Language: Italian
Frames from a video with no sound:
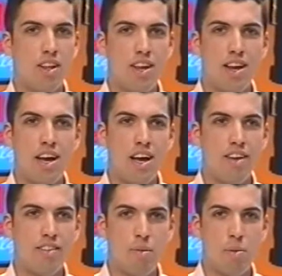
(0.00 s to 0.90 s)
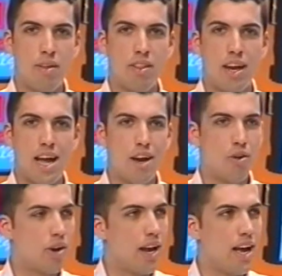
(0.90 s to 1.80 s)
in Sardegna è estremamente
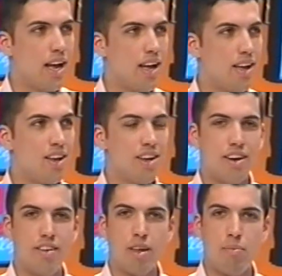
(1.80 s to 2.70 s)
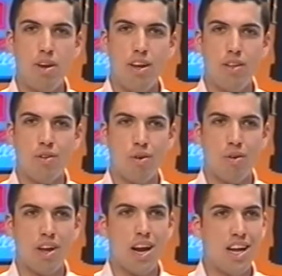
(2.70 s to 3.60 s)
carico che ha
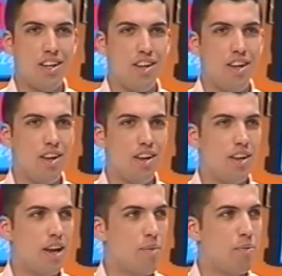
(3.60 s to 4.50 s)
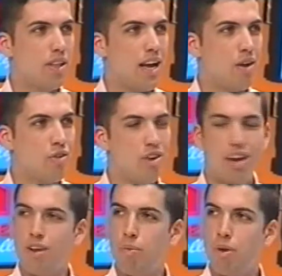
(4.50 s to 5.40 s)
ristabilito i gradi di, di capitano
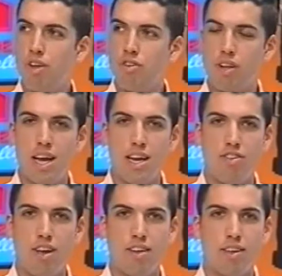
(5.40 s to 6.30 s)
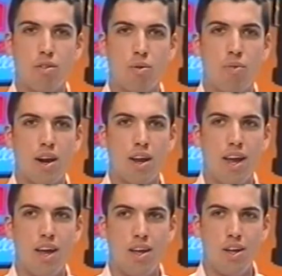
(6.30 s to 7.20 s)
se dopo la Giordania c'era stato
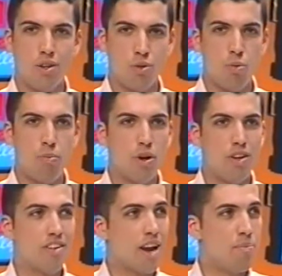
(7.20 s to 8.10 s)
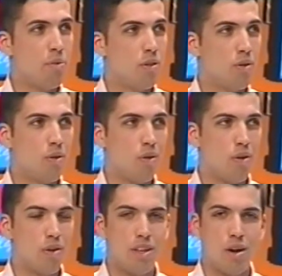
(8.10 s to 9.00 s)
qualche dubbio a
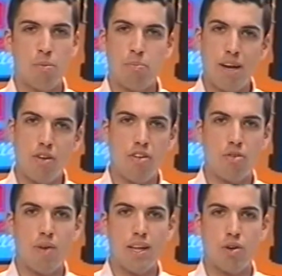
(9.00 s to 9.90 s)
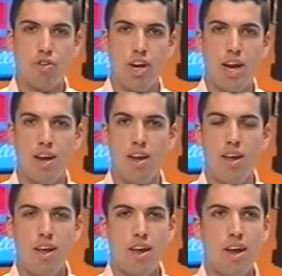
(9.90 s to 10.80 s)
discapito del compagno di squadra Ogier
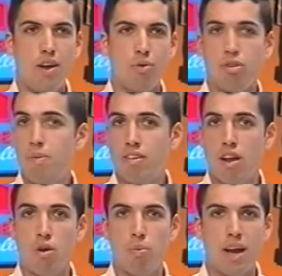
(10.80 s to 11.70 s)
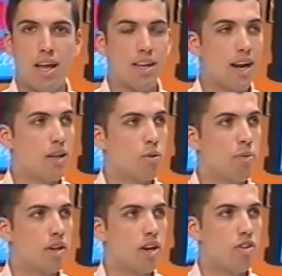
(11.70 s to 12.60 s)
eh, un Sebastian Loeb che ha
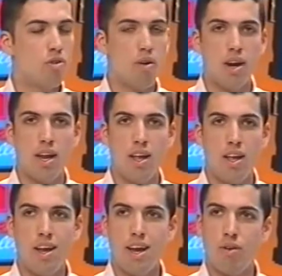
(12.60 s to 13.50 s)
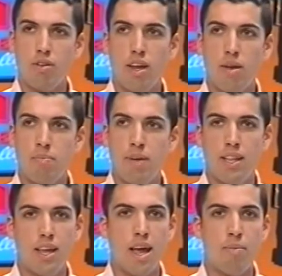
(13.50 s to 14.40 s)
attaccato per tre giorni e non
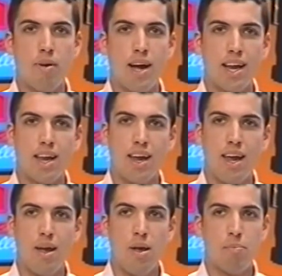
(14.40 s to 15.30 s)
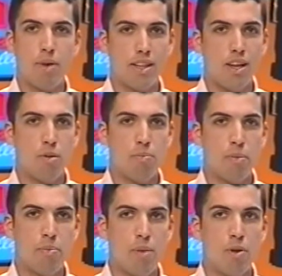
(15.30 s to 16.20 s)
dimentichiamo anche che partendo
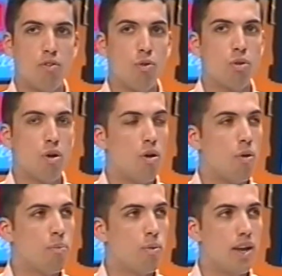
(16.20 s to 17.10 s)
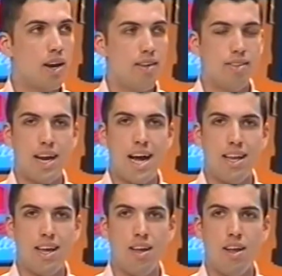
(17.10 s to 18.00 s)
per primo ha dovuto pulire le
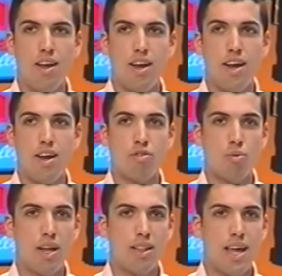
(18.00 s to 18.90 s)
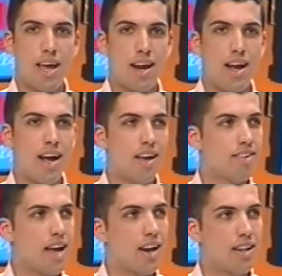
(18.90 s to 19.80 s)
strade e sulla
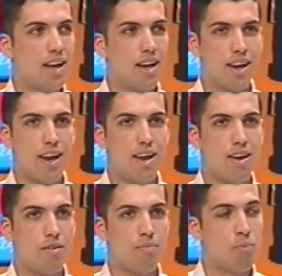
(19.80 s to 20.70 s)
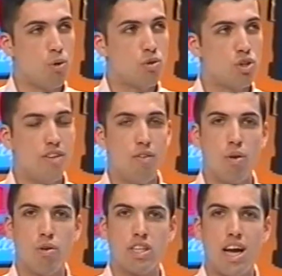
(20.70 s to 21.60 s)
terra sarda che è molto
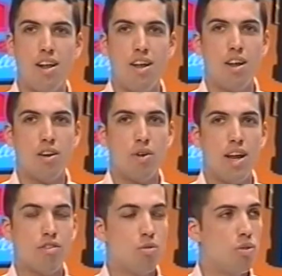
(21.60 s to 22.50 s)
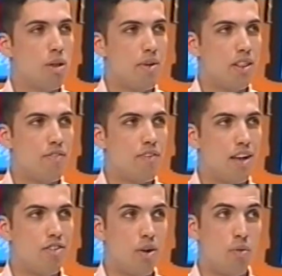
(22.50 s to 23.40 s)
scivolosa non è assolutamente
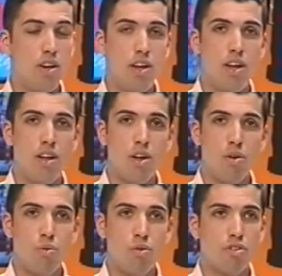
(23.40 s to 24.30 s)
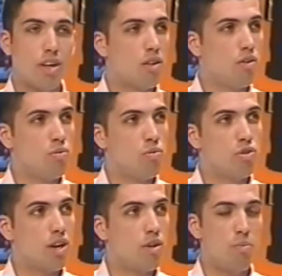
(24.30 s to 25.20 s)
facile, quindi uno, strad
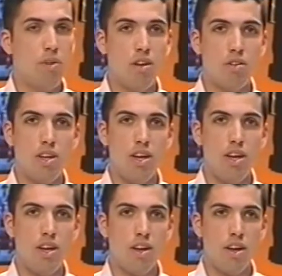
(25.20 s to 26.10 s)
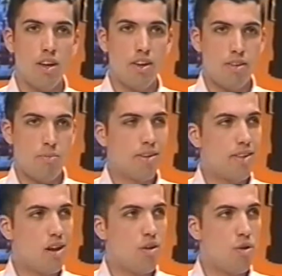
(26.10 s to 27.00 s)
uno stradominio di
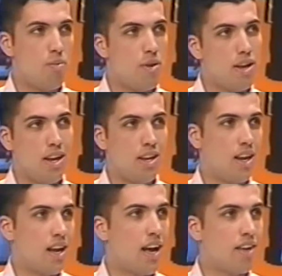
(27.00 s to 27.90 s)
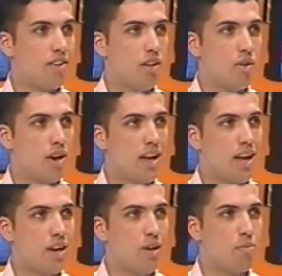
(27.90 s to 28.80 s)
Sebastian Loeb e della Citroën
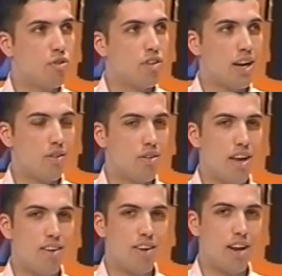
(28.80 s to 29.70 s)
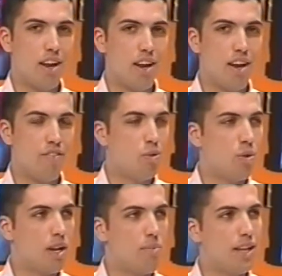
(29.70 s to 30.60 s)
che ha ridimostrato di essere la
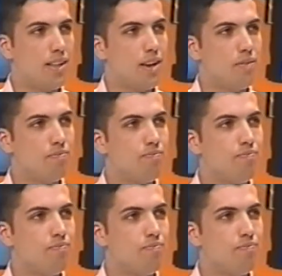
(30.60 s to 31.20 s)
vettura da battere.